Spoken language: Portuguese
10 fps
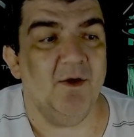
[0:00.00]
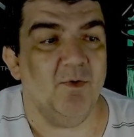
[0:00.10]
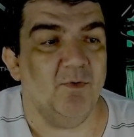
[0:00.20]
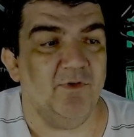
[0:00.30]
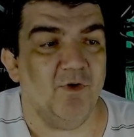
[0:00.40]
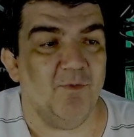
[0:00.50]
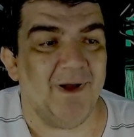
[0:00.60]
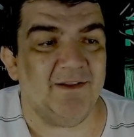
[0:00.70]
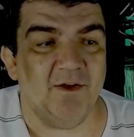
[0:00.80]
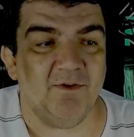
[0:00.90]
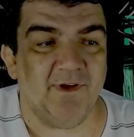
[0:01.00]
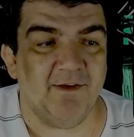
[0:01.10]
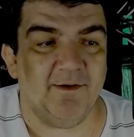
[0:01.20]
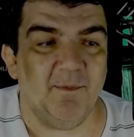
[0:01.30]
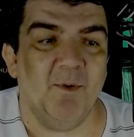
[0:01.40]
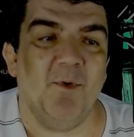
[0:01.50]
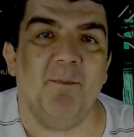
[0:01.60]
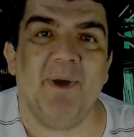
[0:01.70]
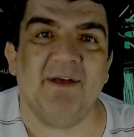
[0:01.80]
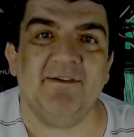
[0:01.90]
com Diego Matheus, que recebeu o
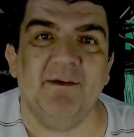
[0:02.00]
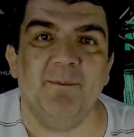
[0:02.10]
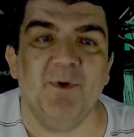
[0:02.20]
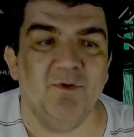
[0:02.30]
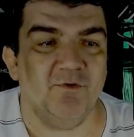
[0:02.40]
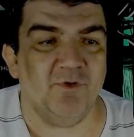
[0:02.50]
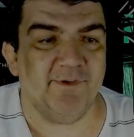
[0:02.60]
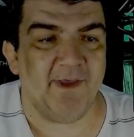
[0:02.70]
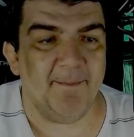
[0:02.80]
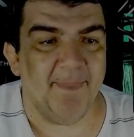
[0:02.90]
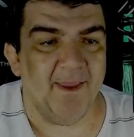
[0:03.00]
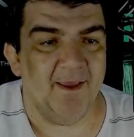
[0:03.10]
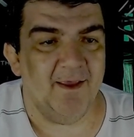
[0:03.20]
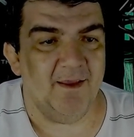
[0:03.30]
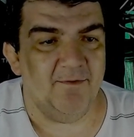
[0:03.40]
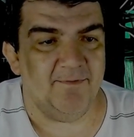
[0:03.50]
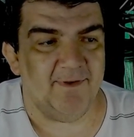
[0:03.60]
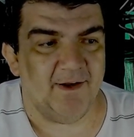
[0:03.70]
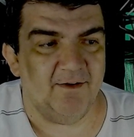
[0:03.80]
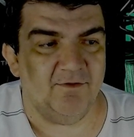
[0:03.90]
bom passe de Bruno José e
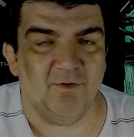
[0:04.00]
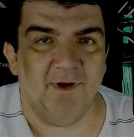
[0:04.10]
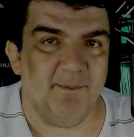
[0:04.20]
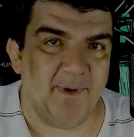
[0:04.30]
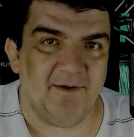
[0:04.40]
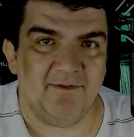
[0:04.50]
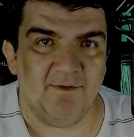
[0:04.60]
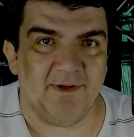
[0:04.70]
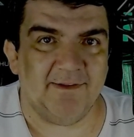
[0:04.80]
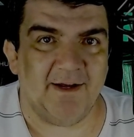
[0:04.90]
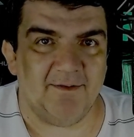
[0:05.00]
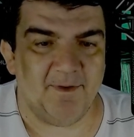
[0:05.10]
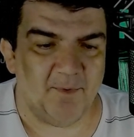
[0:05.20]
finalizou ali pertinho da trave.